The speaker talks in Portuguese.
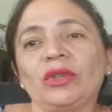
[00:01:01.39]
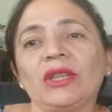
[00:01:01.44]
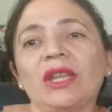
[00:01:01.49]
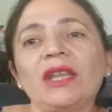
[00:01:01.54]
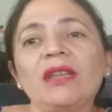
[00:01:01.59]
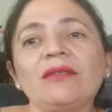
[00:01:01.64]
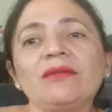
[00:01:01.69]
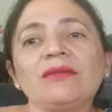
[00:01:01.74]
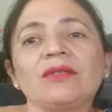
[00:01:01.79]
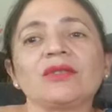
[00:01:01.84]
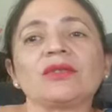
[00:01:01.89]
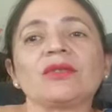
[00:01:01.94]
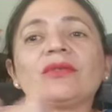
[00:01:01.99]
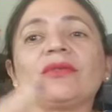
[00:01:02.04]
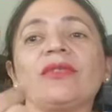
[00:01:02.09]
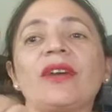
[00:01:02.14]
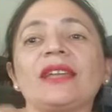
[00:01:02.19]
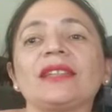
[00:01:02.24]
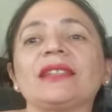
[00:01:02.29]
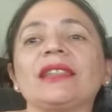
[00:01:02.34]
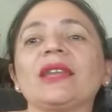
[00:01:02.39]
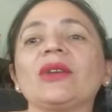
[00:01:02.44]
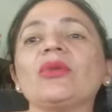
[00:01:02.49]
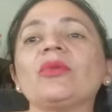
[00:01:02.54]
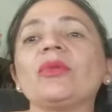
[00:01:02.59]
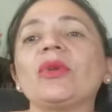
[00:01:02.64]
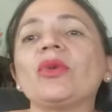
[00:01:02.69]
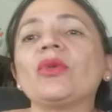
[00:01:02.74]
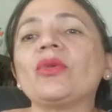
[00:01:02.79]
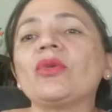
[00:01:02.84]
Davis, vai ter
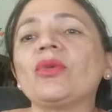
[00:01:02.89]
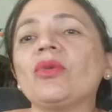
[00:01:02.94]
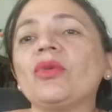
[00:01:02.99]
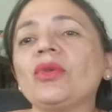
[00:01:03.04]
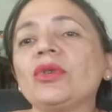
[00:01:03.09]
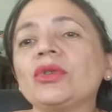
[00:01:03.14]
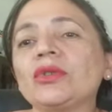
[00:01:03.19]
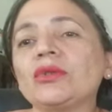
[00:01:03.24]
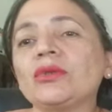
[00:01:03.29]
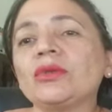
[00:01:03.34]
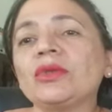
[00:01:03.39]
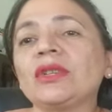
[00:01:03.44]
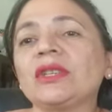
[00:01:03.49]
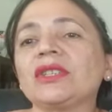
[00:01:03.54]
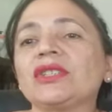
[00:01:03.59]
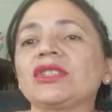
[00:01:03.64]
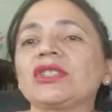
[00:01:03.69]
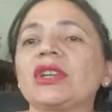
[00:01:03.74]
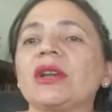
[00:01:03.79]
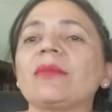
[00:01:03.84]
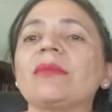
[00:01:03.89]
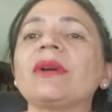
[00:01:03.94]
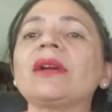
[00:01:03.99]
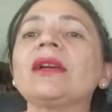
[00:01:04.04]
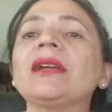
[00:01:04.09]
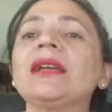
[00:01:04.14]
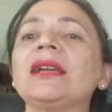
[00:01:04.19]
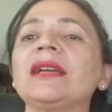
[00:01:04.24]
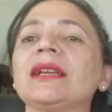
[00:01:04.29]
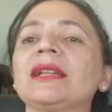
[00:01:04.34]
o meu curso que chama
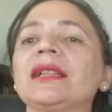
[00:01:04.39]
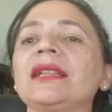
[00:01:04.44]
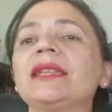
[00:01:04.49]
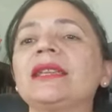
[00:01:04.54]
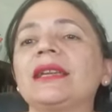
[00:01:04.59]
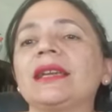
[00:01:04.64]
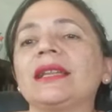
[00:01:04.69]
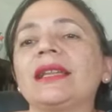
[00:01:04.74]
Clínica